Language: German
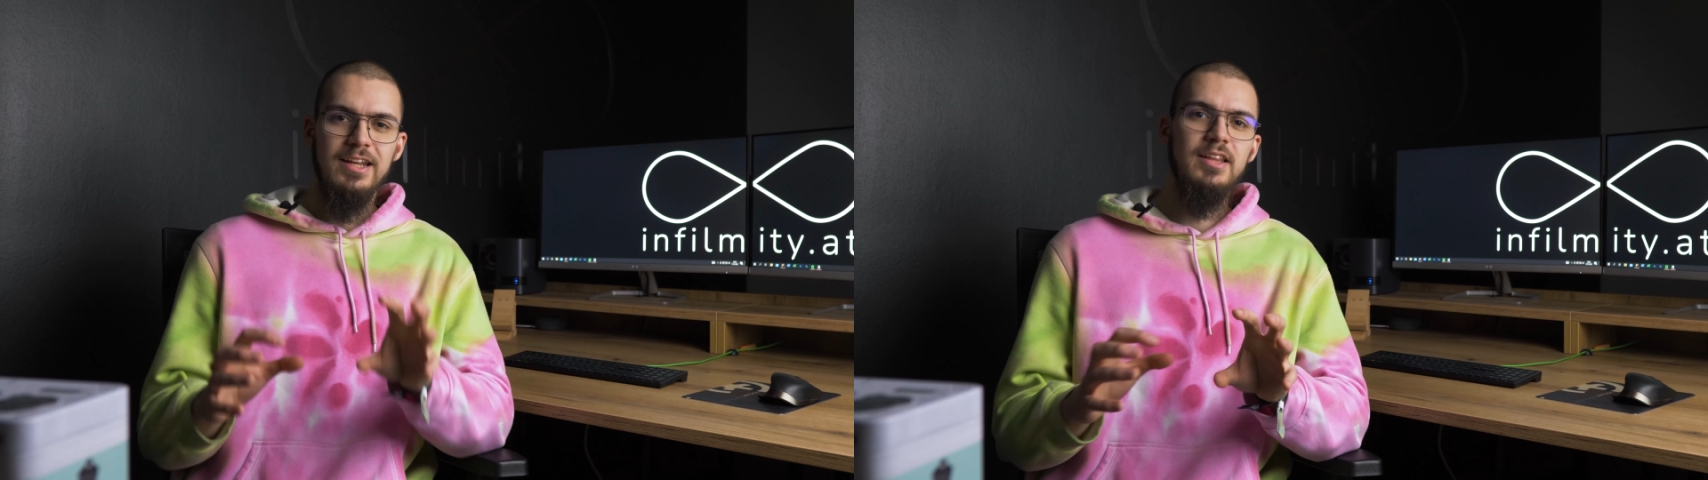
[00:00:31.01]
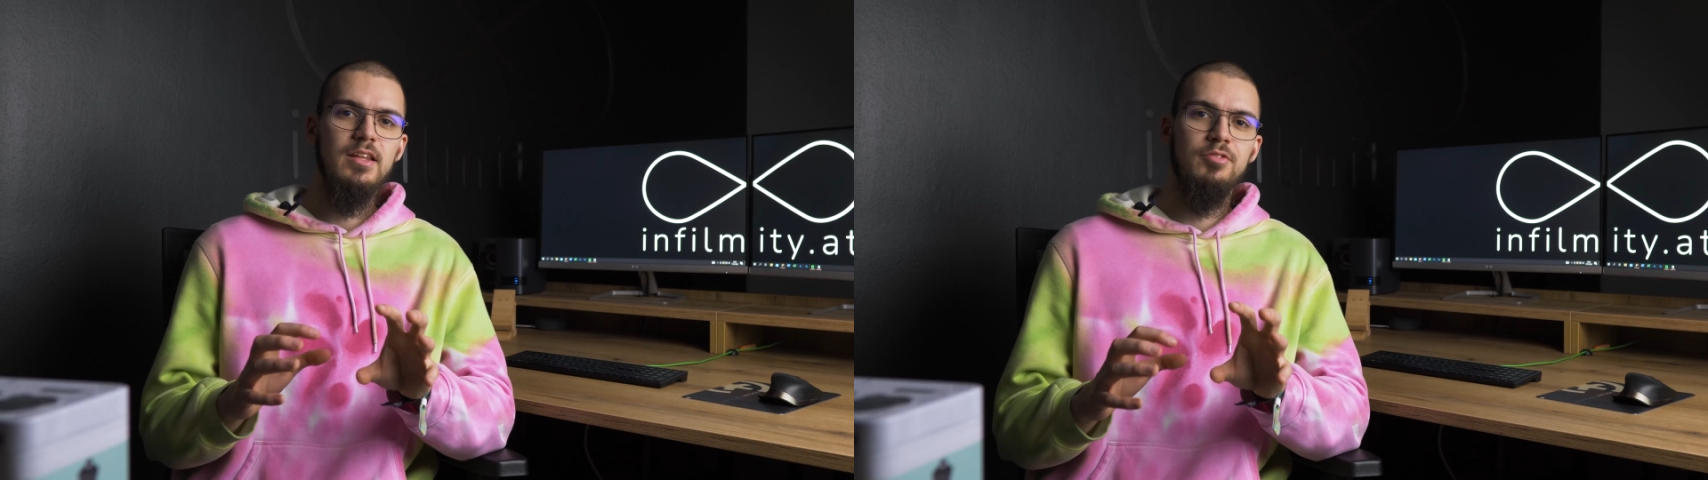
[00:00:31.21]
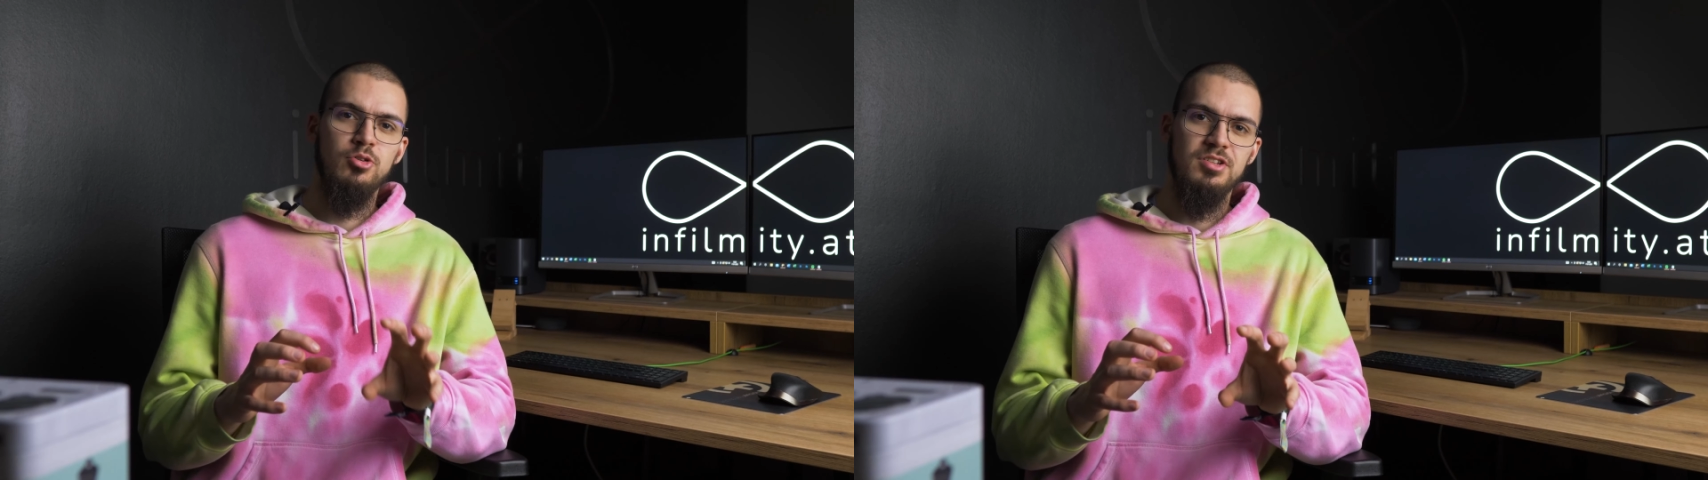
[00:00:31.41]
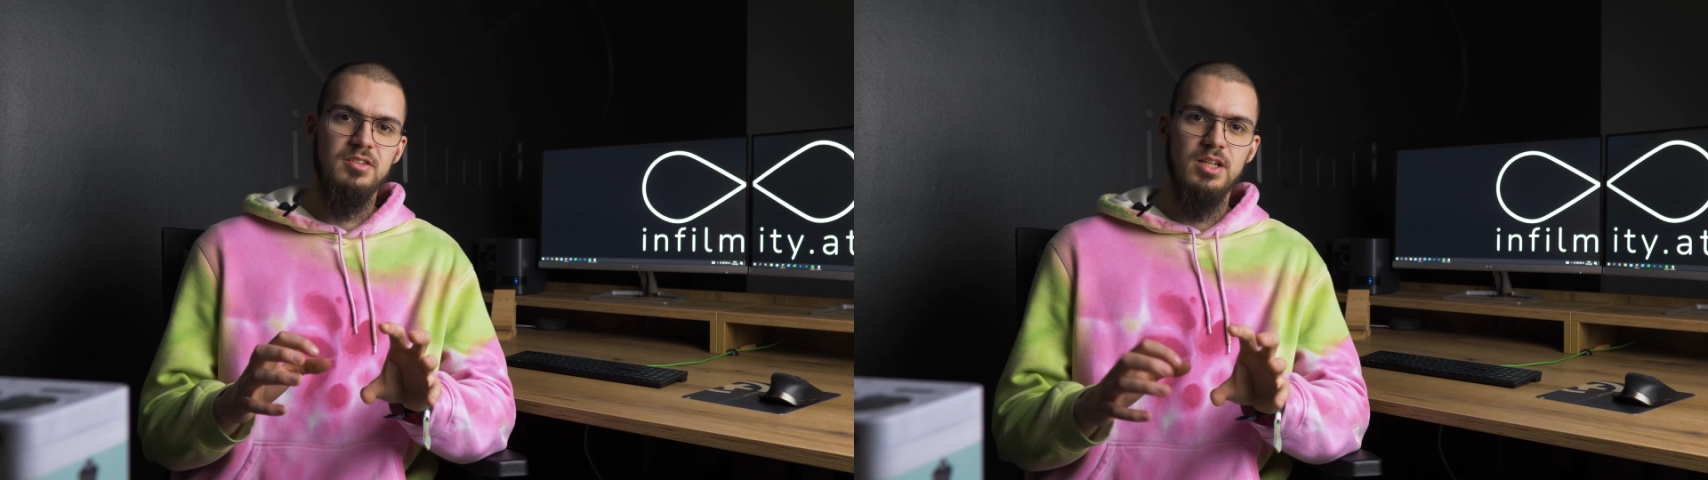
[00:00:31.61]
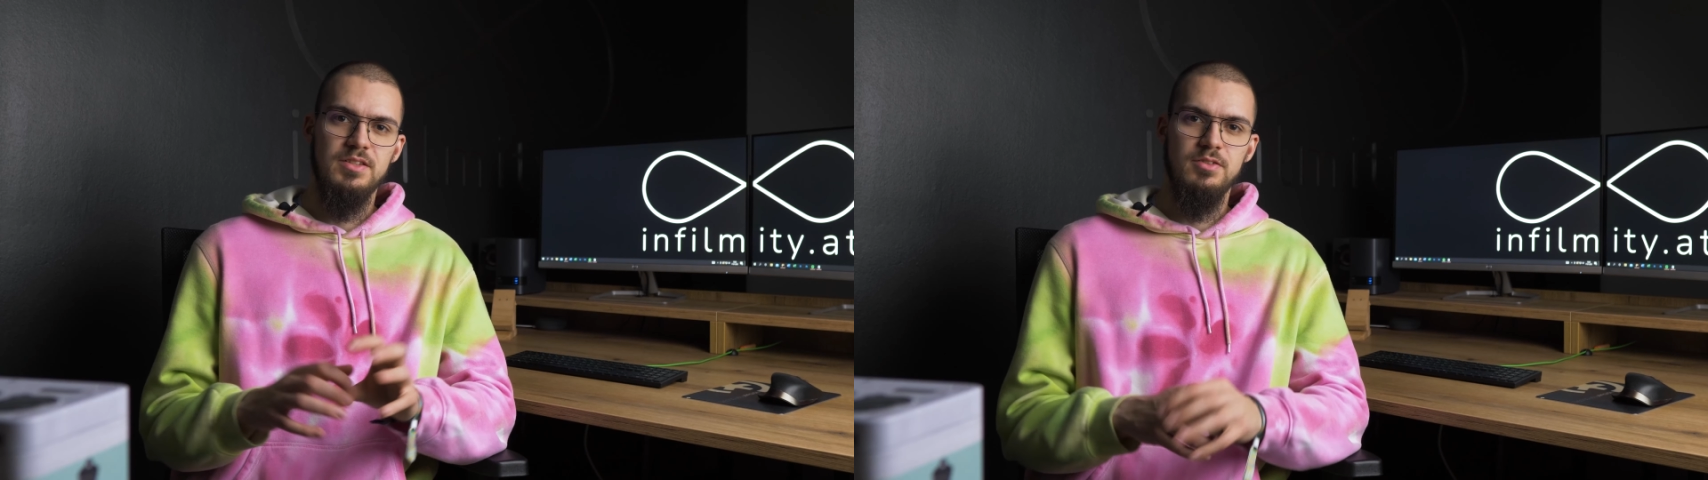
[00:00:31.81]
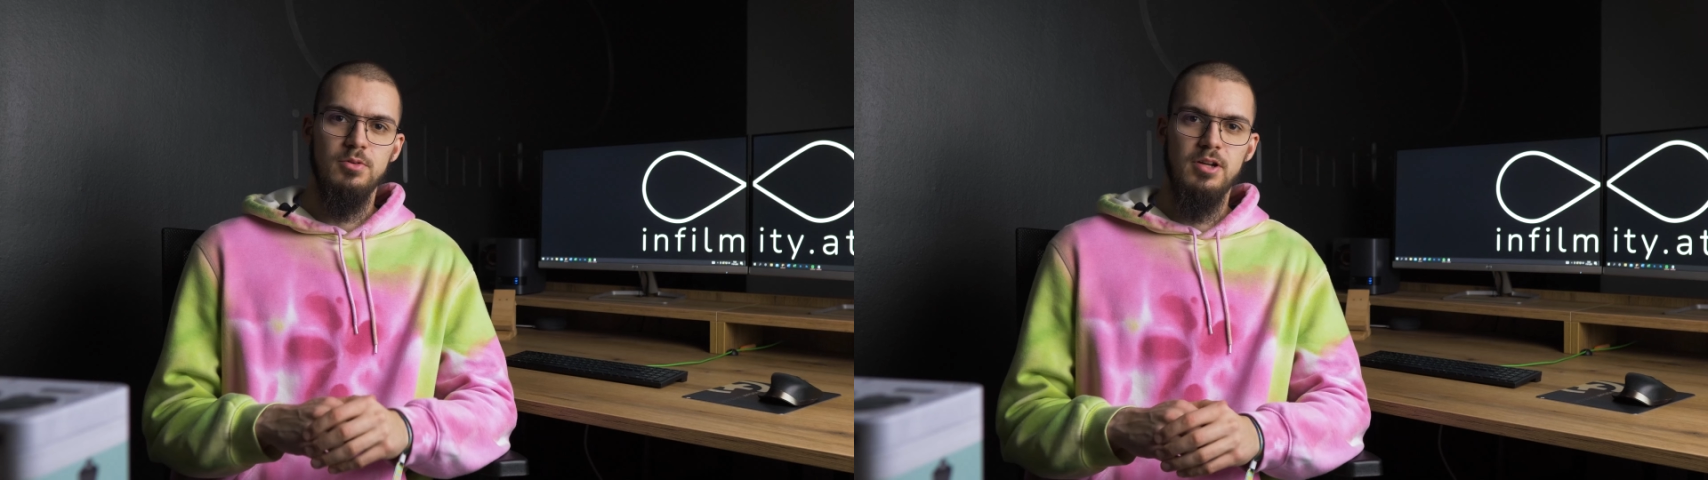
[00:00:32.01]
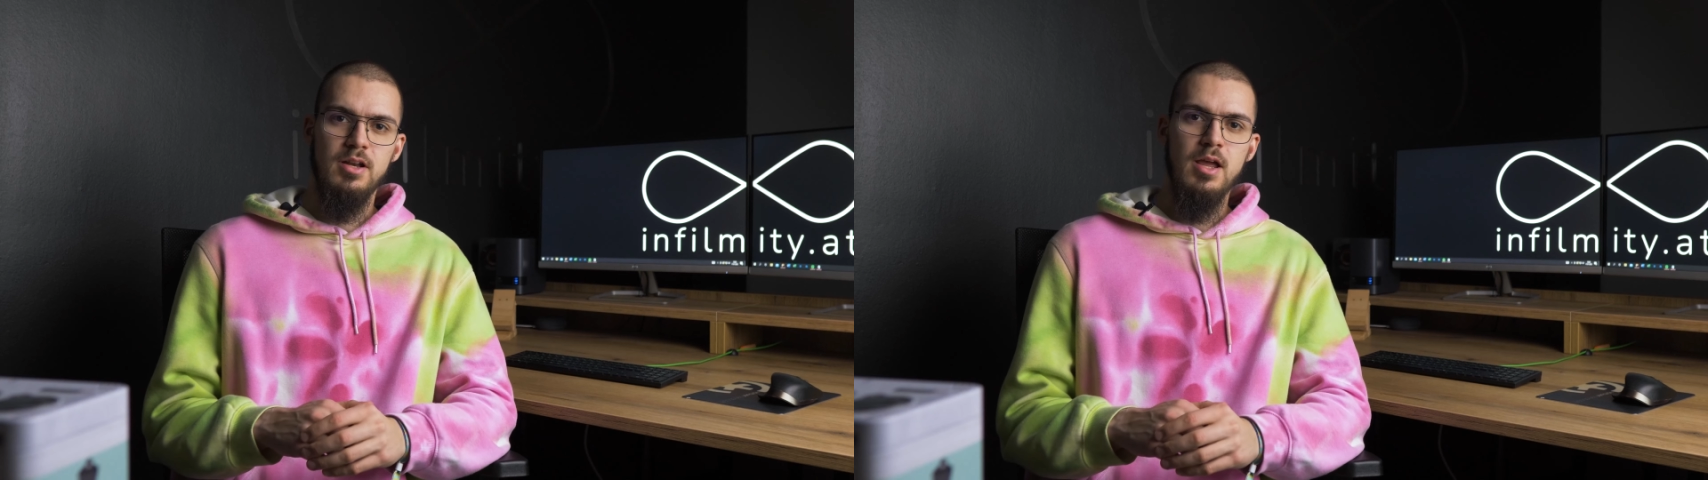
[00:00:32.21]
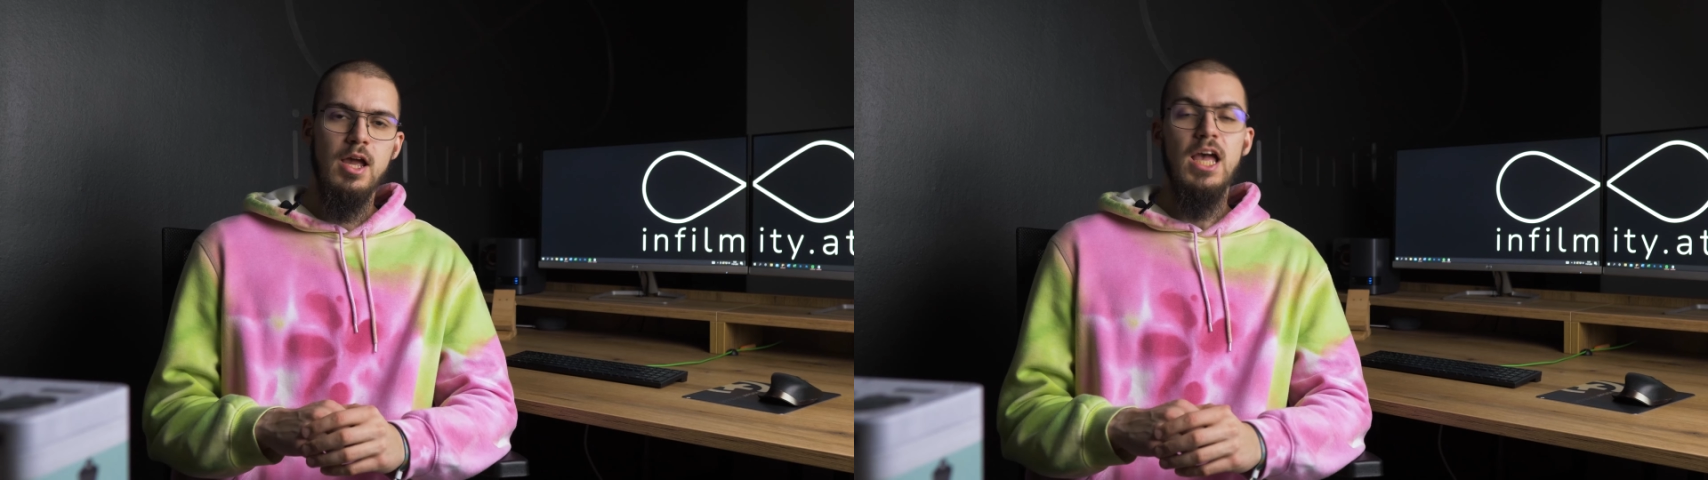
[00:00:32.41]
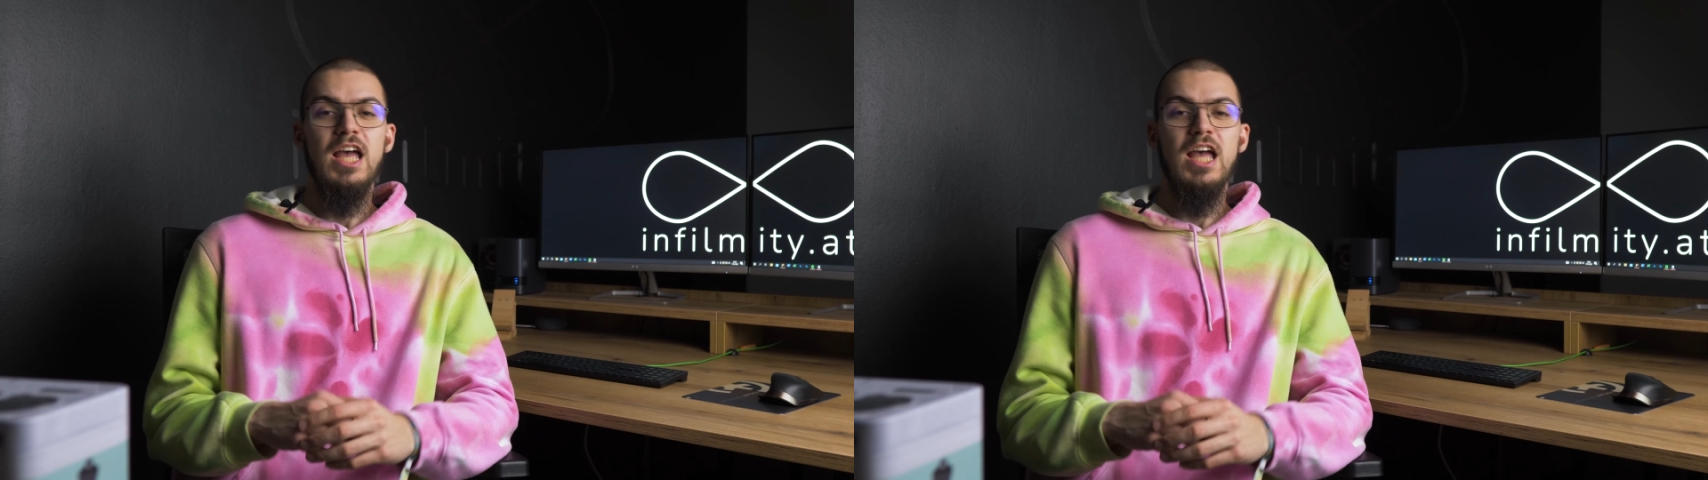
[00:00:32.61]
Interviewsituationen.